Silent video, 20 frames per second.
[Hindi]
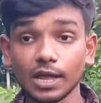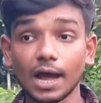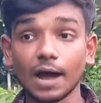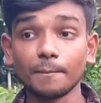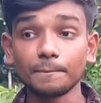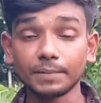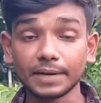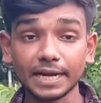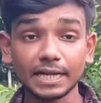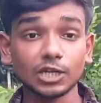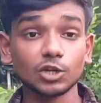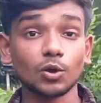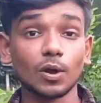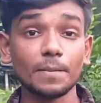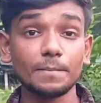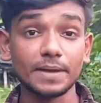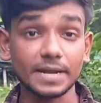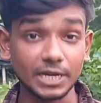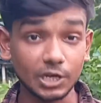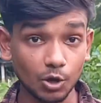नया अपडेट नया
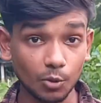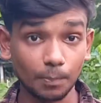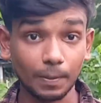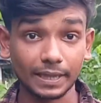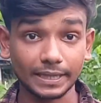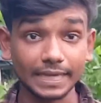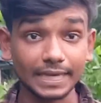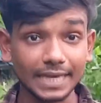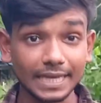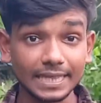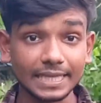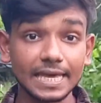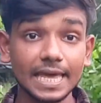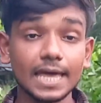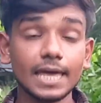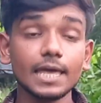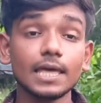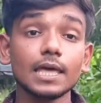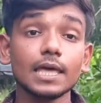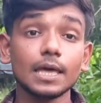वीडियो पाने के
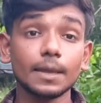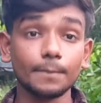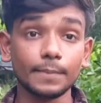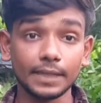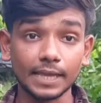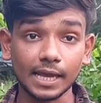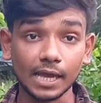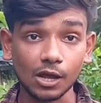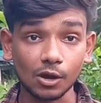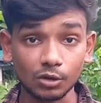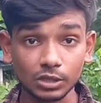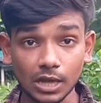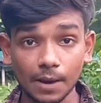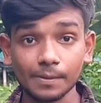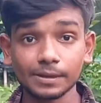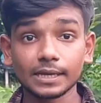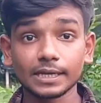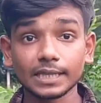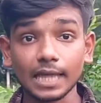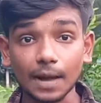लिए बेलाइकन को
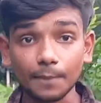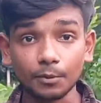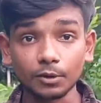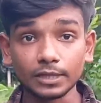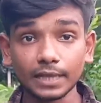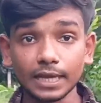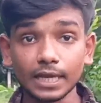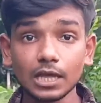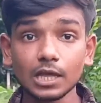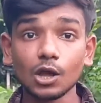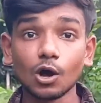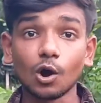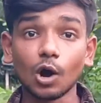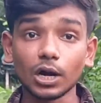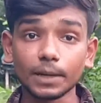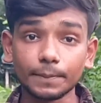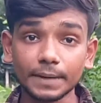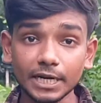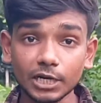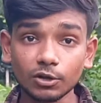दबाना ना भूलें
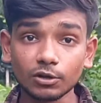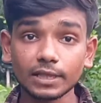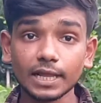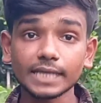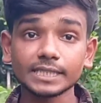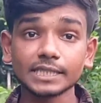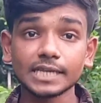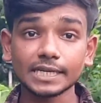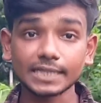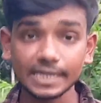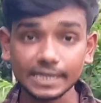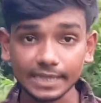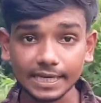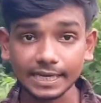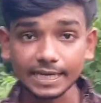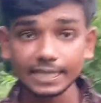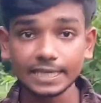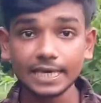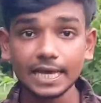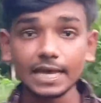और वीडियो लास्ट तक देखने
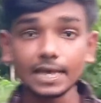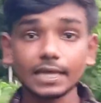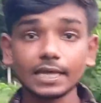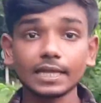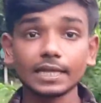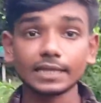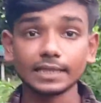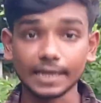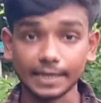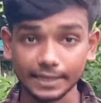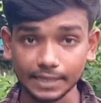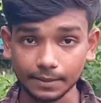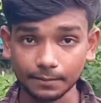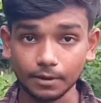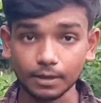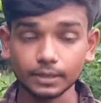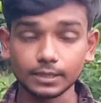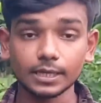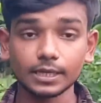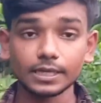के लिए
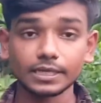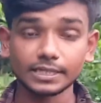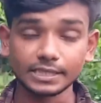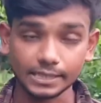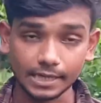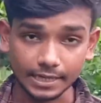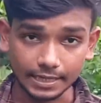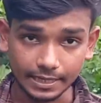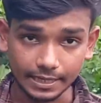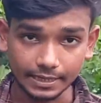धन्यवाद जय